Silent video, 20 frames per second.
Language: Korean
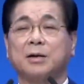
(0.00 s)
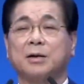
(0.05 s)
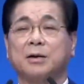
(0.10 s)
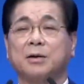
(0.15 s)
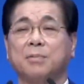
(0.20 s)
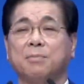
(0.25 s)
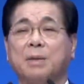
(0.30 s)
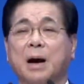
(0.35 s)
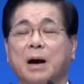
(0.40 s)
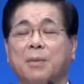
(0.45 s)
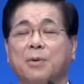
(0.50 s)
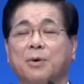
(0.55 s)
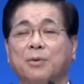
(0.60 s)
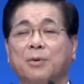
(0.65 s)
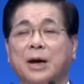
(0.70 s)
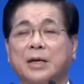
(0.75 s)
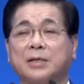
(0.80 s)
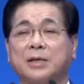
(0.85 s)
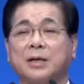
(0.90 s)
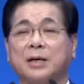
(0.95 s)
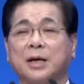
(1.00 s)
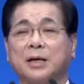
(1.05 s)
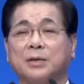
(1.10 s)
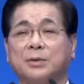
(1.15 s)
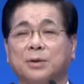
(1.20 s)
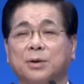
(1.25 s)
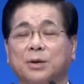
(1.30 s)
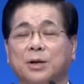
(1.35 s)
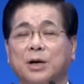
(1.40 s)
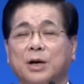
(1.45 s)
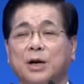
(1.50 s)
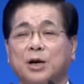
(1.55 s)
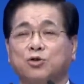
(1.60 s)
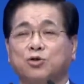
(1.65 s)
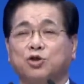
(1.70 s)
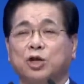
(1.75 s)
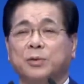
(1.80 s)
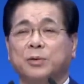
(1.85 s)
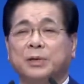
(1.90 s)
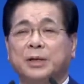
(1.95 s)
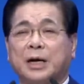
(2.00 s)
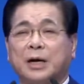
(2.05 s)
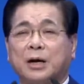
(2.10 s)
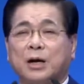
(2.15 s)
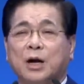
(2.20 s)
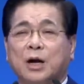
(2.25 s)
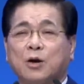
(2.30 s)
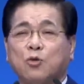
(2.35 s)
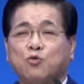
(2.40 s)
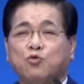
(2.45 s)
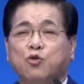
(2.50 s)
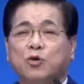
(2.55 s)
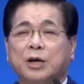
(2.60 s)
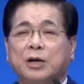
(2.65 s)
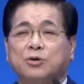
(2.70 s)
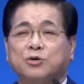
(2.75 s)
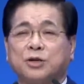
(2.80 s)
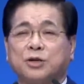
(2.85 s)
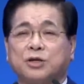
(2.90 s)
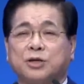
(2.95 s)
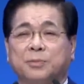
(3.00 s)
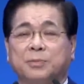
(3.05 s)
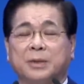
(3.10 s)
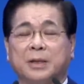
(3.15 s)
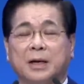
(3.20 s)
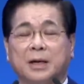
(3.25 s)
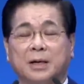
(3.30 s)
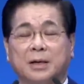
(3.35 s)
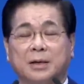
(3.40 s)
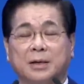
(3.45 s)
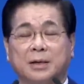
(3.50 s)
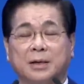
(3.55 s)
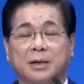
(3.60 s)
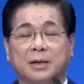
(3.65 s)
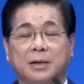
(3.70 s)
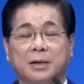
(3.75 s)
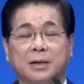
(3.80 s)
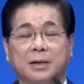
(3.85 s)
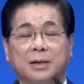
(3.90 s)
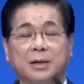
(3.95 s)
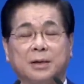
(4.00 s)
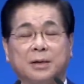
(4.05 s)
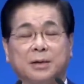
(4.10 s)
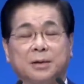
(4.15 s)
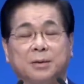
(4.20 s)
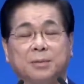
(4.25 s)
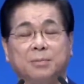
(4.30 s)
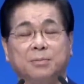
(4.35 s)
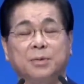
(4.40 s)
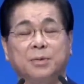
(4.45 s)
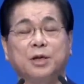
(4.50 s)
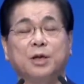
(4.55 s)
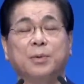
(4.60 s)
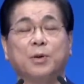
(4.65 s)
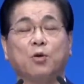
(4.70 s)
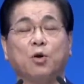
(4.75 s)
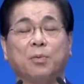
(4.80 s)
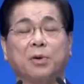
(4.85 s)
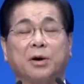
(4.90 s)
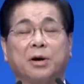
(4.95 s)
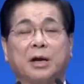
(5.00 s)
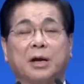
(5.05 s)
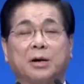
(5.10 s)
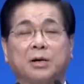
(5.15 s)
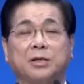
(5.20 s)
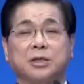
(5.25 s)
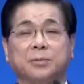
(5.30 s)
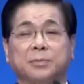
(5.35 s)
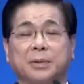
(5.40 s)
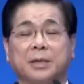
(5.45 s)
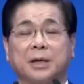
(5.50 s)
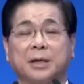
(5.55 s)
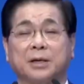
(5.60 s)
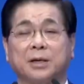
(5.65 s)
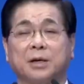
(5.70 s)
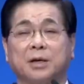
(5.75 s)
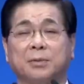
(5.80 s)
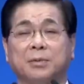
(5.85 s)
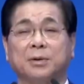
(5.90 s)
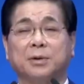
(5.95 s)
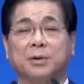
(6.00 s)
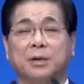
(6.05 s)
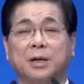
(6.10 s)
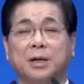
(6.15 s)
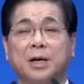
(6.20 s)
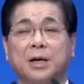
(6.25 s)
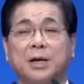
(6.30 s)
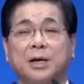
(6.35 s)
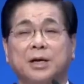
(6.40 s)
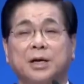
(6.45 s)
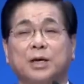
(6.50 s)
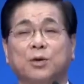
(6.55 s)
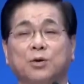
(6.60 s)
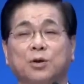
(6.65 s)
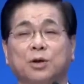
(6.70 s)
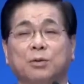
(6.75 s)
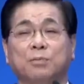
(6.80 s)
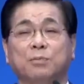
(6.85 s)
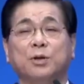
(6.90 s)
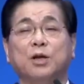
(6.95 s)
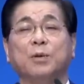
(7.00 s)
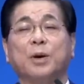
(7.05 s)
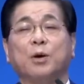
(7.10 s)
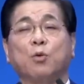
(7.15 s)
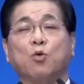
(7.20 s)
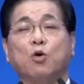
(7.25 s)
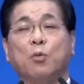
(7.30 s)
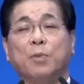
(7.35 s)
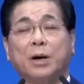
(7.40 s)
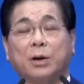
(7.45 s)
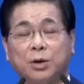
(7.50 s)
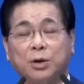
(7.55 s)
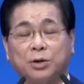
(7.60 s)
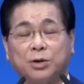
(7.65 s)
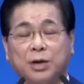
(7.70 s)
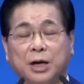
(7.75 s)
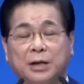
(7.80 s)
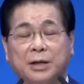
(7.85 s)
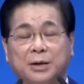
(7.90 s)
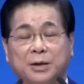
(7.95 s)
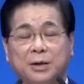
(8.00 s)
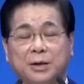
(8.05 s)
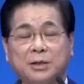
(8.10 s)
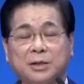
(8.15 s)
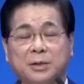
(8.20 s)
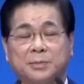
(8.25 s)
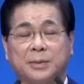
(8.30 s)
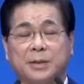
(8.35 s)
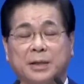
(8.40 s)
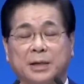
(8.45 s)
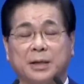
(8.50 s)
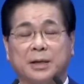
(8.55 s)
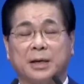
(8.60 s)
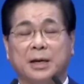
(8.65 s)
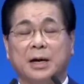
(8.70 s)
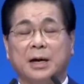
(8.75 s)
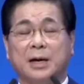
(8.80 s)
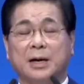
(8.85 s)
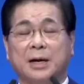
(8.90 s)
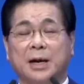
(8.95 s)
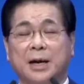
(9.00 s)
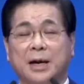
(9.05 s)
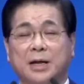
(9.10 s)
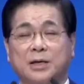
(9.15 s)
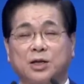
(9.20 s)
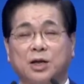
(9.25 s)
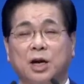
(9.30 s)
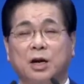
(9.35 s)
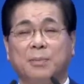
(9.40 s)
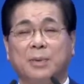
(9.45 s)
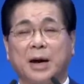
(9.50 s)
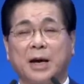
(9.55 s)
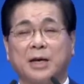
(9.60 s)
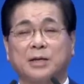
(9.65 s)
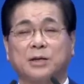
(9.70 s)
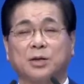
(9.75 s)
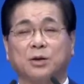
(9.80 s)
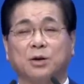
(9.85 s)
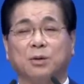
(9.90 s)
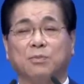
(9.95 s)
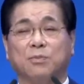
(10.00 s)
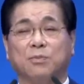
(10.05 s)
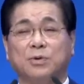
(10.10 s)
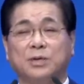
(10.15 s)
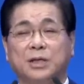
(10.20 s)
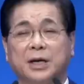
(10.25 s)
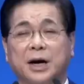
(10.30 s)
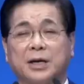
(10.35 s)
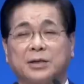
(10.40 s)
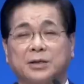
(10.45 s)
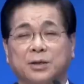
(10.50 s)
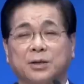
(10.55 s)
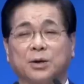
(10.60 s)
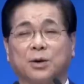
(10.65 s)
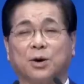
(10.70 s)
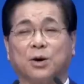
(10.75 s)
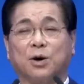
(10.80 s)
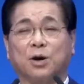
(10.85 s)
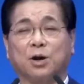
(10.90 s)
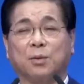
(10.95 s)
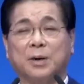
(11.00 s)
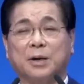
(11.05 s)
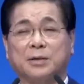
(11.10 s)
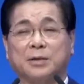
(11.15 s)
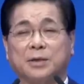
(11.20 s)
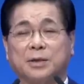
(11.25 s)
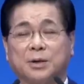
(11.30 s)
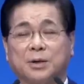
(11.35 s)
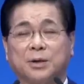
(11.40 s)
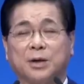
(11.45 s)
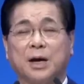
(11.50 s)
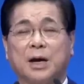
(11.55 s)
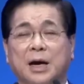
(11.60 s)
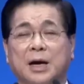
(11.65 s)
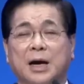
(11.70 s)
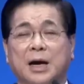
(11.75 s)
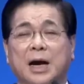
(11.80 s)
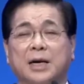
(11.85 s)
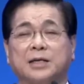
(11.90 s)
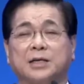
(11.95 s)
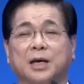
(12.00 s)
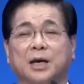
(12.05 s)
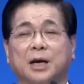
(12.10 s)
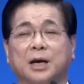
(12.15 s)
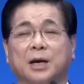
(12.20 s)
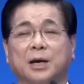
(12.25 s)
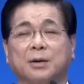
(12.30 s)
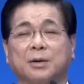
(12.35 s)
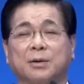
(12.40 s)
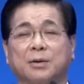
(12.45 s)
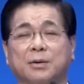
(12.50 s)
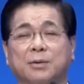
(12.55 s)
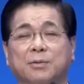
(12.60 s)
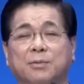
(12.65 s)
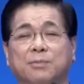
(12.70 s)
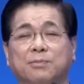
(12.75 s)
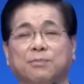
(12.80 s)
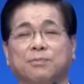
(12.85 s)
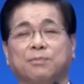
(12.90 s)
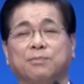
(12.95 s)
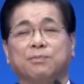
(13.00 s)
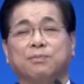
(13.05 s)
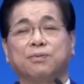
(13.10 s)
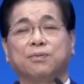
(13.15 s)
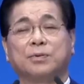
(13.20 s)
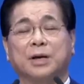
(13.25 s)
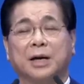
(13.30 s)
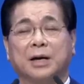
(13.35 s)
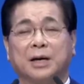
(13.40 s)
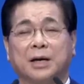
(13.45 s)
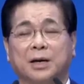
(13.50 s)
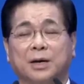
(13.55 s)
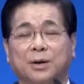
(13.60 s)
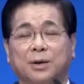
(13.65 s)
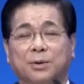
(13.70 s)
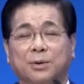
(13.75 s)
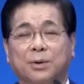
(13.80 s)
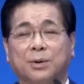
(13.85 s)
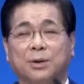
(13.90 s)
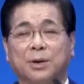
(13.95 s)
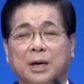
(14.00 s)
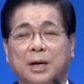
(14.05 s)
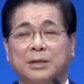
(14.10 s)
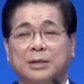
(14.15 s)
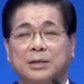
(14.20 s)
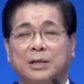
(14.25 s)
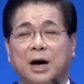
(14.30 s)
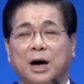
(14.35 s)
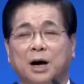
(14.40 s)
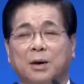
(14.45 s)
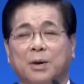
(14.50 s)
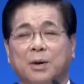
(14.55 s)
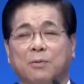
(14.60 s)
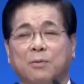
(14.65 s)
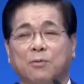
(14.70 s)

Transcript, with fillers: 마음의 확신을 가지고 주님이 나를 구원해 주셨습니다. 믿음의 고백을 한 것입니다. 여러분 기도는 믿음의 고백으로 드려야 되는 것입니다. 내게 절망이 있어도 문제가 있어도 어려움이 있어도 가정에 풍랑이 이러고 사업이